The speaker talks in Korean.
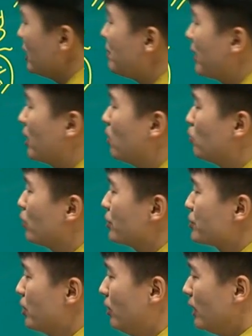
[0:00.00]
일반의
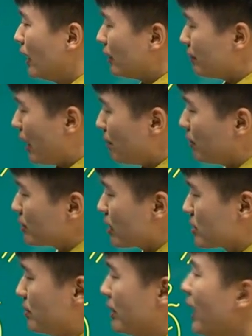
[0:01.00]
오류겠죠. 그럼 네
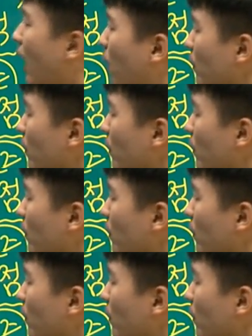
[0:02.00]
번째가 있습니다. 야,